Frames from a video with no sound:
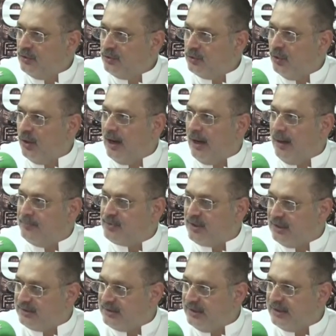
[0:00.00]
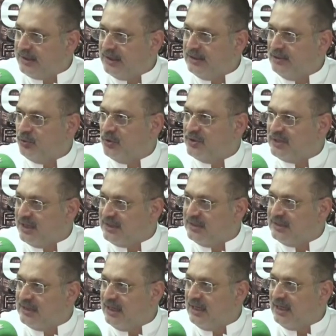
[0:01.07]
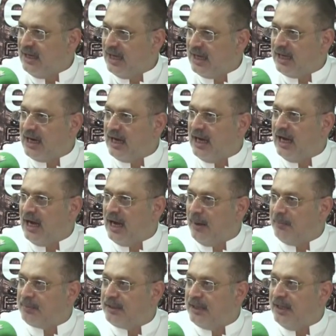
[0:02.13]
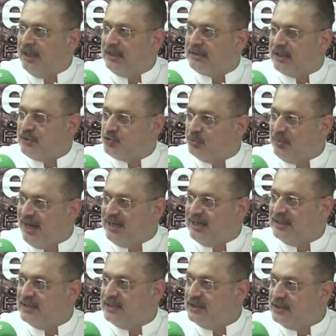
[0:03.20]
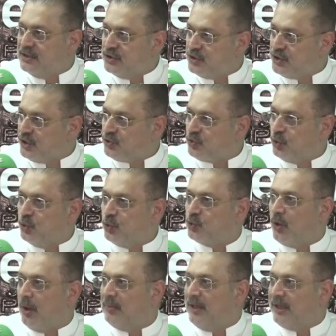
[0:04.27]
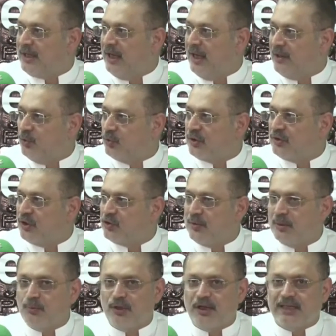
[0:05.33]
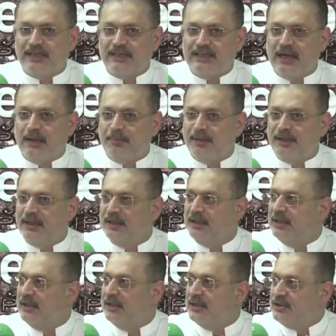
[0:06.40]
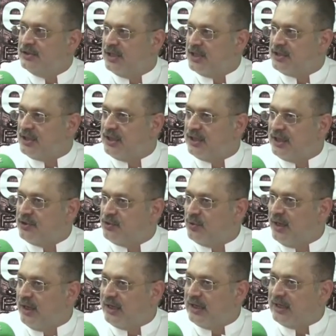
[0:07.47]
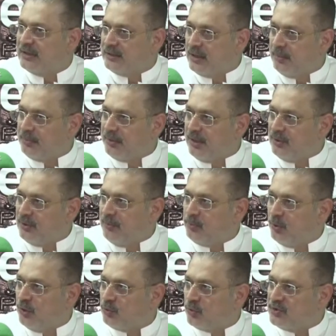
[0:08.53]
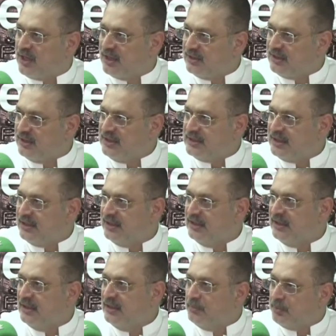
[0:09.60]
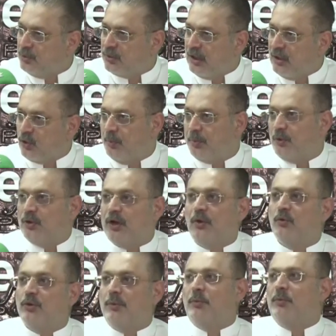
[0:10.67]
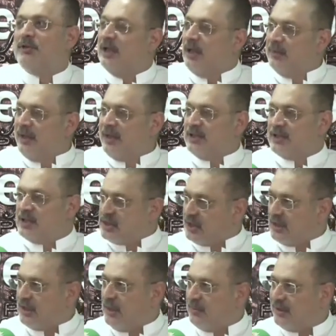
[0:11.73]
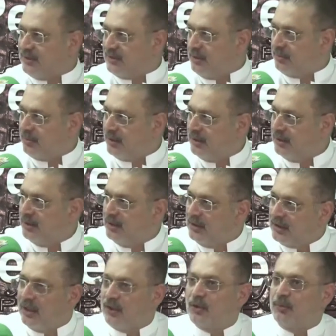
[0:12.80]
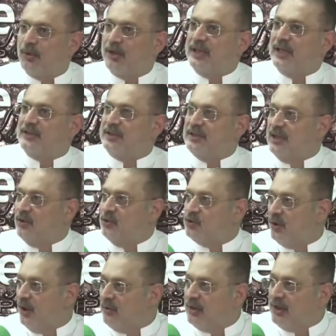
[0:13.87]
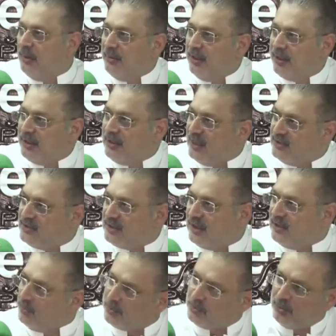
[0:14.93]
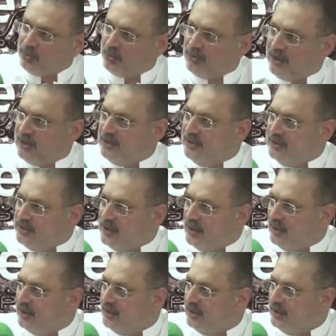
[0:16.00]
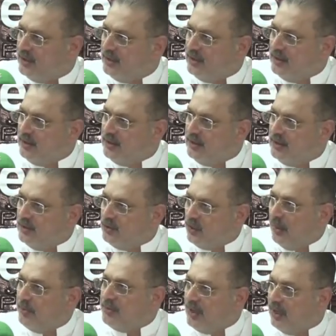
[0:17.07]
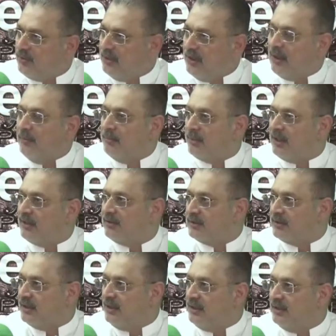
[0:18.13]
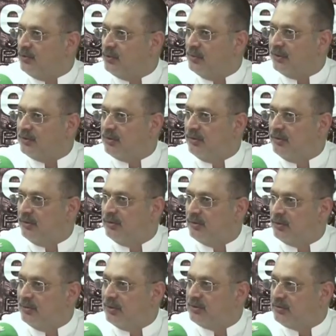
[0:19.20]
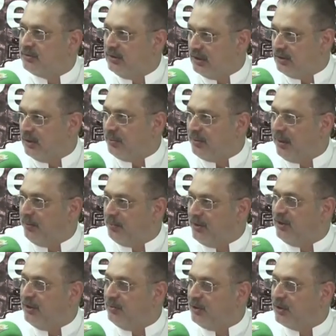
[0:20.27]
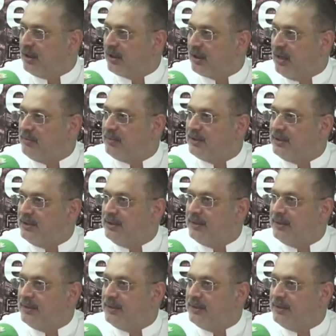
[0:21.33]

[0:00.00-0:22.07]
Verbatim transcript: तो आप चाहते हैं कि जी उनको इजाज़त दी जाए अगर आपके तर्जुमान जिस जुलूस को आप लेके आ रहे हो उसको तर्जुमान बोला कि जी यहाँ पे जयशंकर जो आके खिताब करे तो आपको उसको इजाज़त देनी चाहिए फिर तो कल को फिर उनका ये भी मुतालबा है कि जयशंकर यहाँ पर खिताब करे कल को बोल के जो है वो यहाँ पर आके डांस करे तो फिर वो भी उसको इजाज़त दे दी जाए तो आप ये तो नहीं हम कर सकते ना जी हुकूमत तो हुकूमत ने तो अपना अपनी ड्यूटी भी तो कायम रखनी